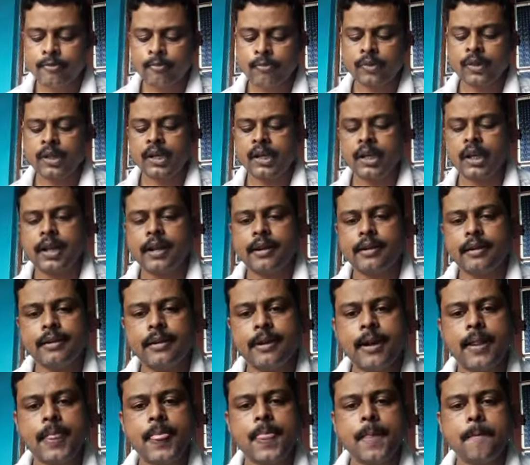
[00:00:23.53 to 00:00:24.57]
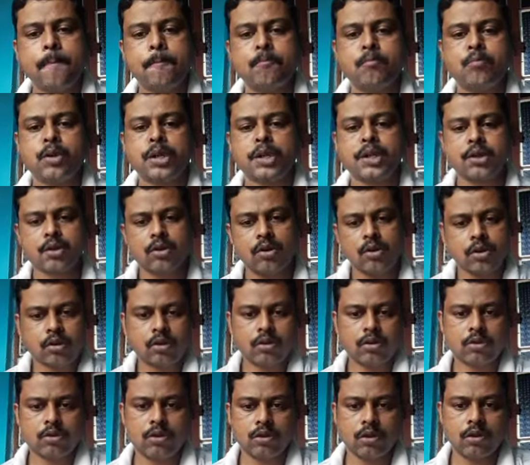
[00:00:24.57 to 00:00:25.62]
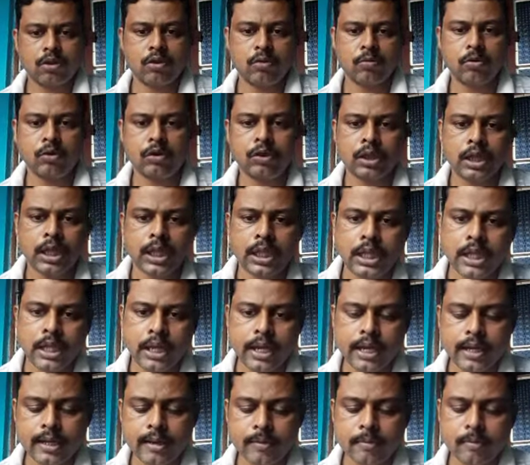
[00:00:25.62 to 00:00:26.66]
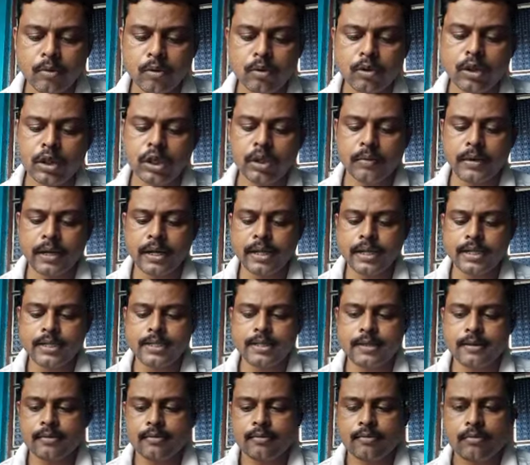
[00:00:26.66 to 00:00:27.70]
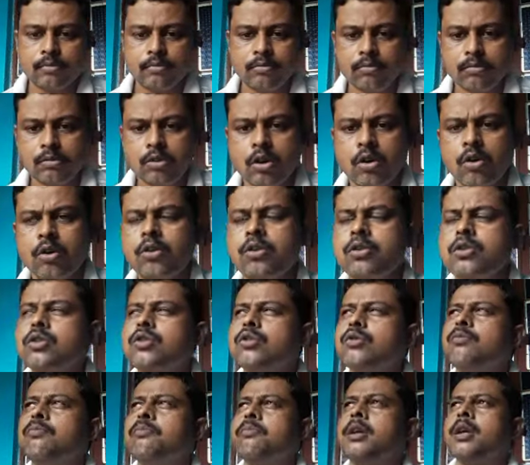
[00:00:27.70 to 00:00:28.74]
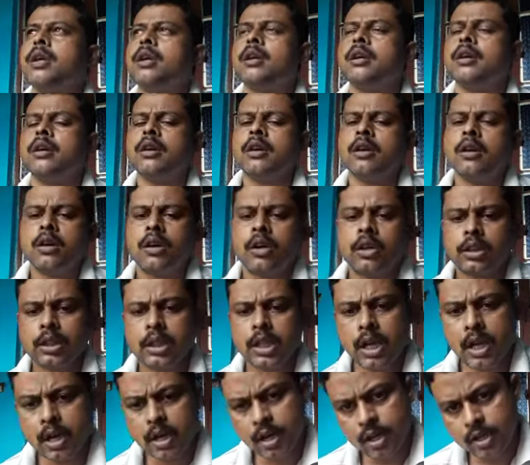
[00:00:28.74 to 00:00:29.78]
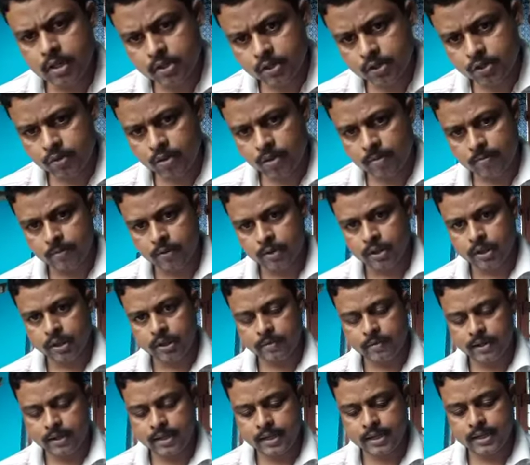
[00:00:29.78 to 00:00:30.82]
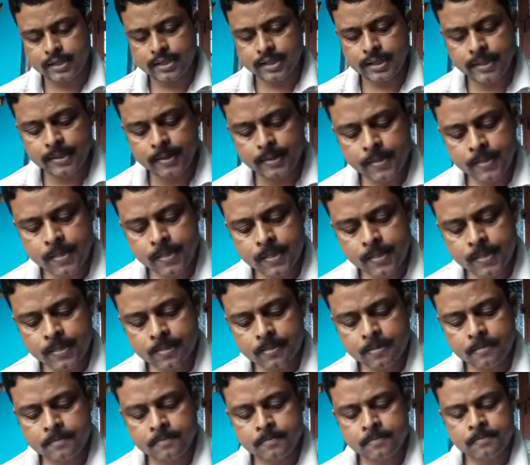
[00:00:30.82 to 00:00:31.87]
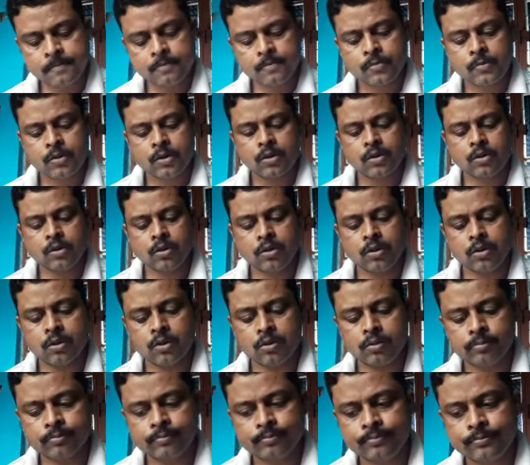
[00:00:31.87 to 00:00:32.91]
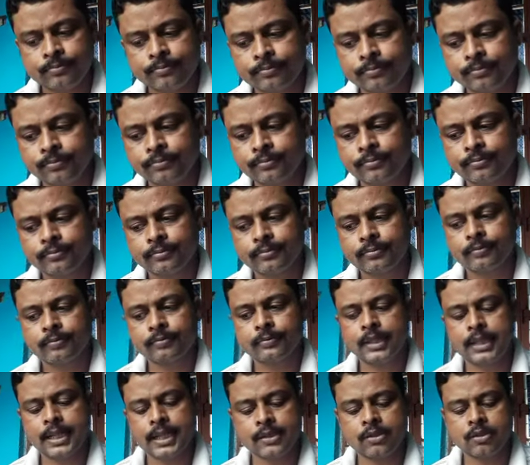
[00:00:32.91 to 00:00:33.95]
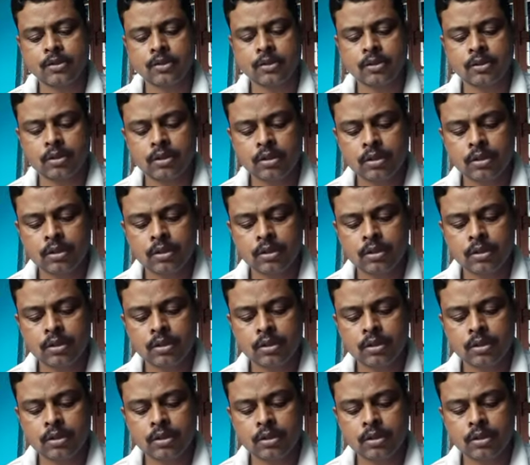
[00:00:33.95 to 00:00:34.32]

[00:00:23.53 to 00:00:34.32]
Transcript: তিনি একটা বিশ লক্ষ স্বর্ণমুদ্রা দিয়ে একটা মন্দির বানিয়েছেন গগনচুম্বী অর্থাৎ আকাশ ছোঁয়া মন্দির বানিয়েছেন তো একজন